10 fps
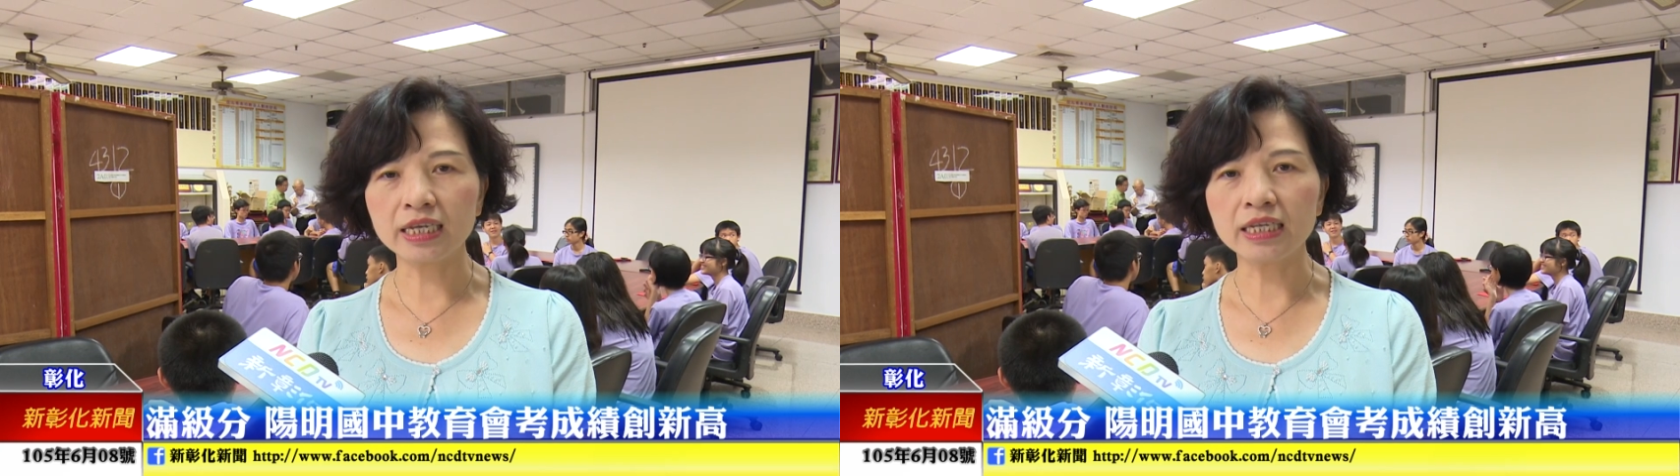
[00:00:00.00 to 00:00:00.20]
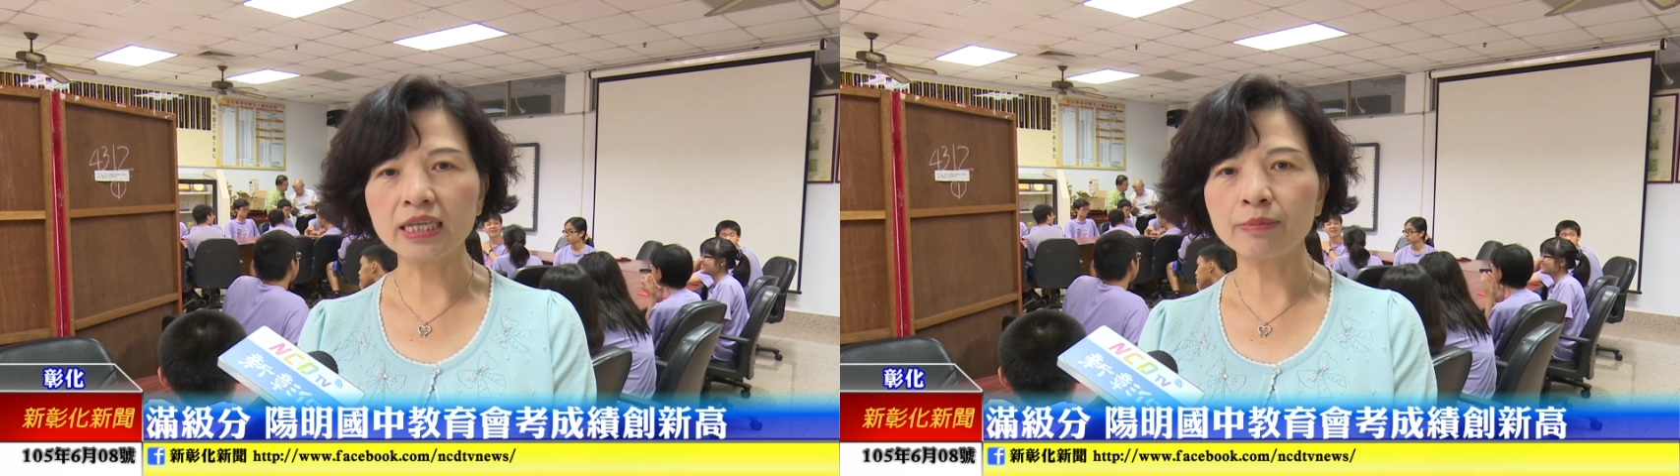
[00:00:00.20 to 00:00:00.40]

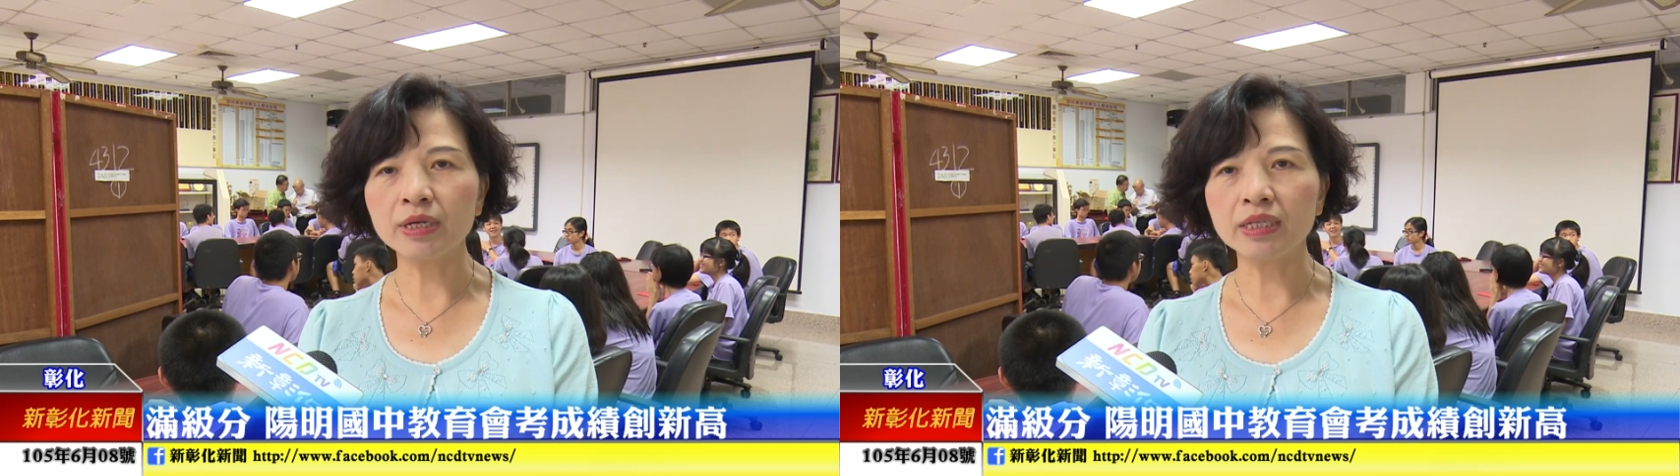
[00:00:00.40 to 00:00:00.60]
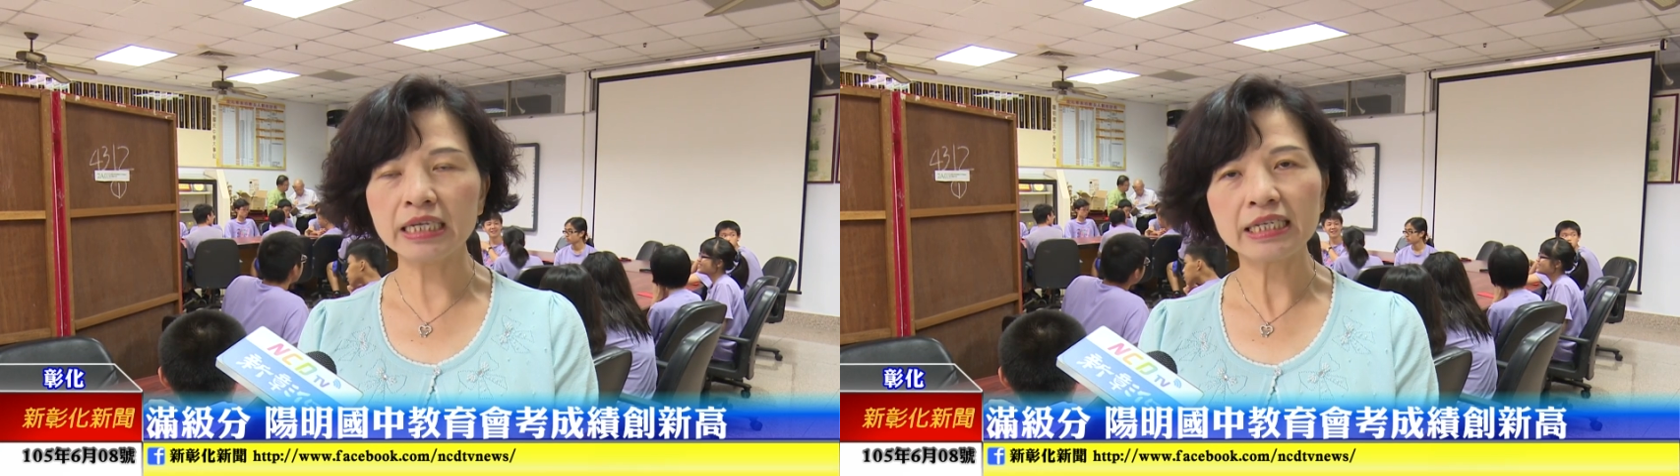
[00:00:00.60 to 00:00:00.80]
填他
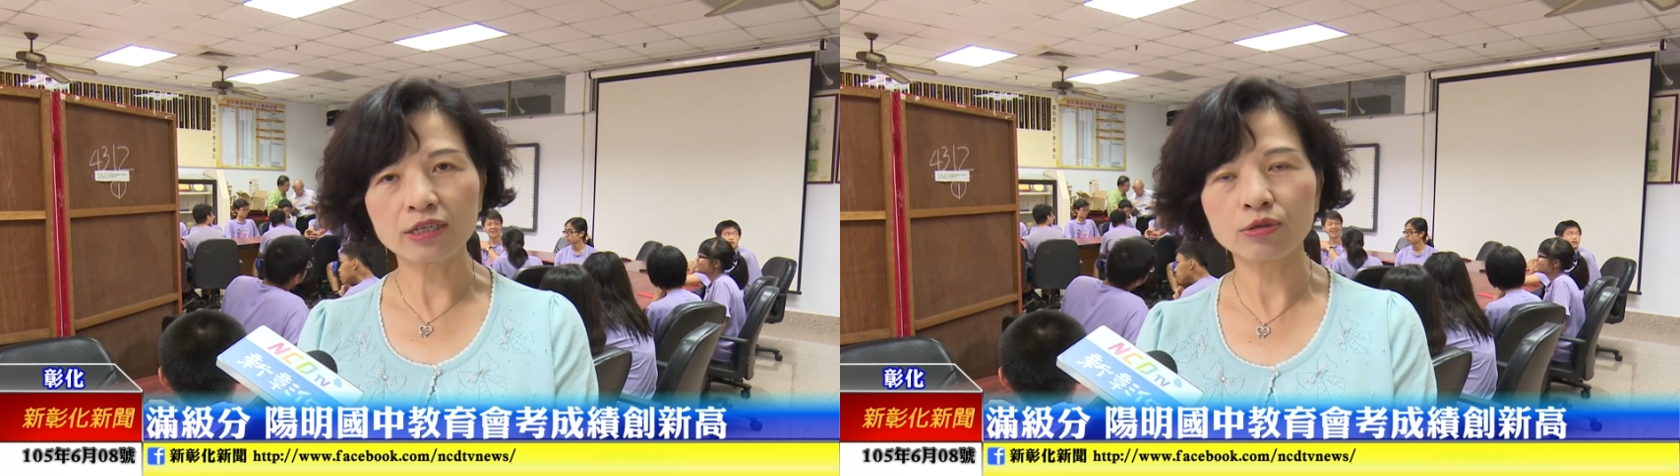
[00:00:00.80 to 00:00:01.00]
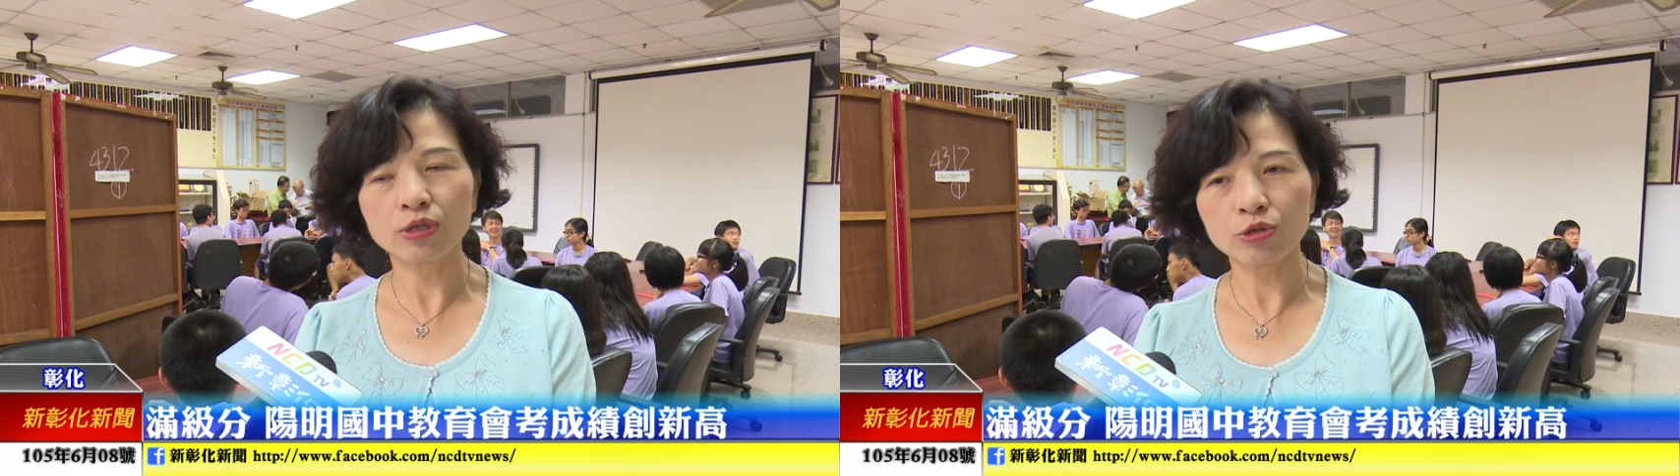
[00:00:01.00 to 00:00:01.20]
们理
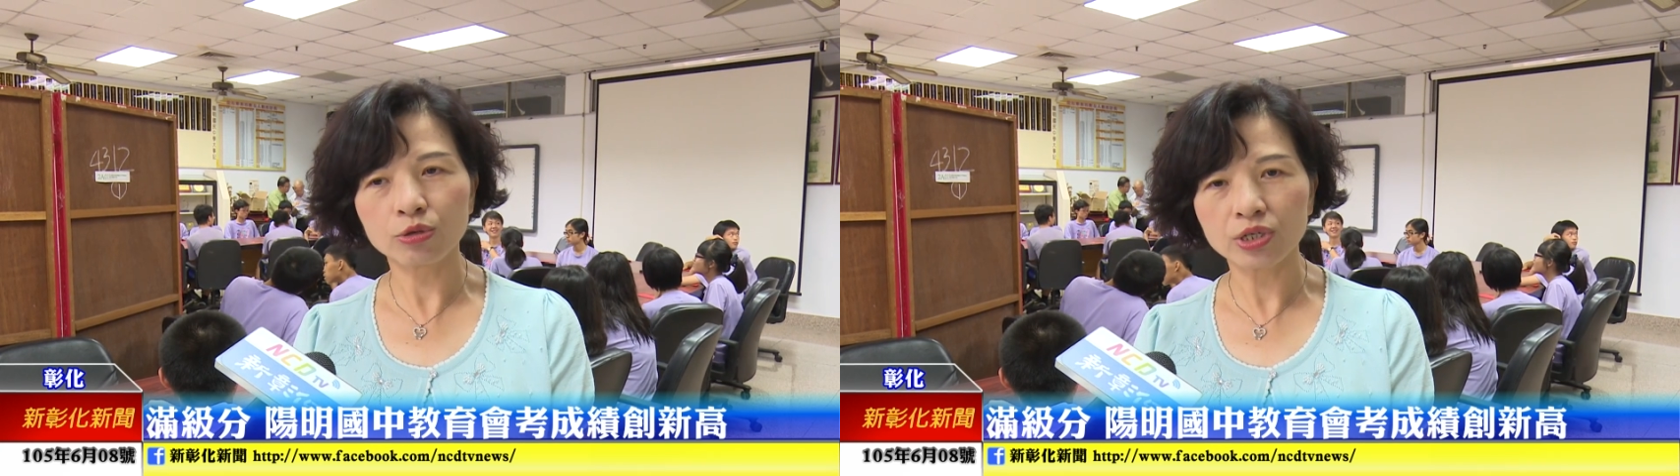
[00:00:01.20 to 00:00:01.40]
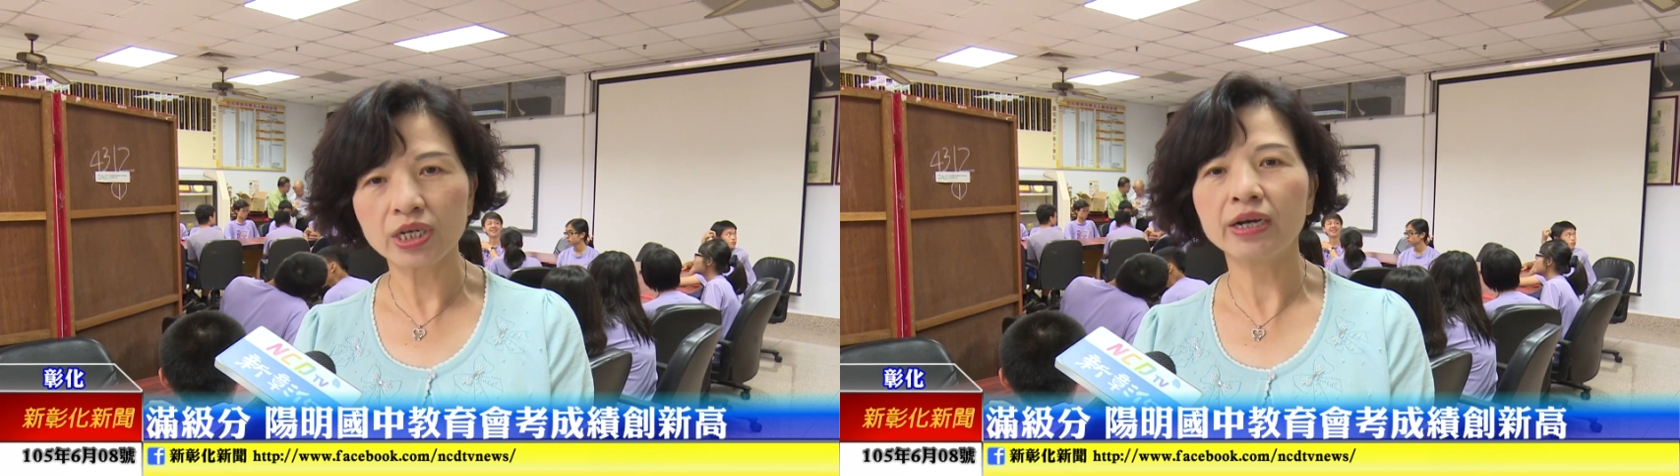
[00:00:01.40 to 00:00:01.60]
想中的
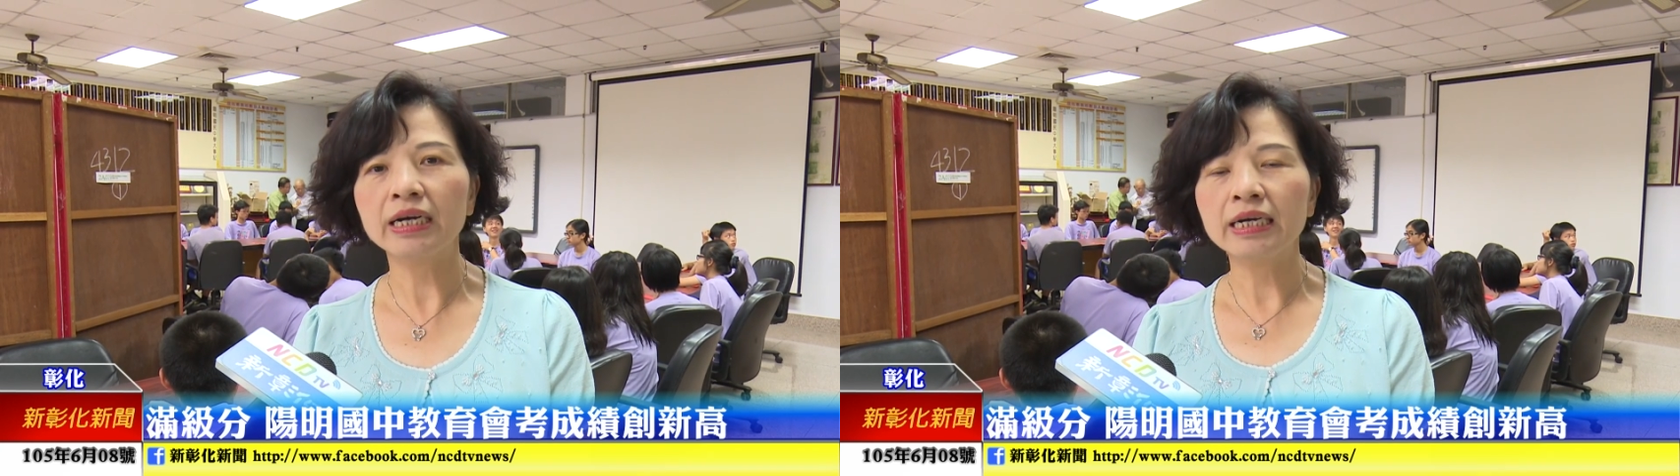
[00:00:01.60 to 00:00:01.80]
学校。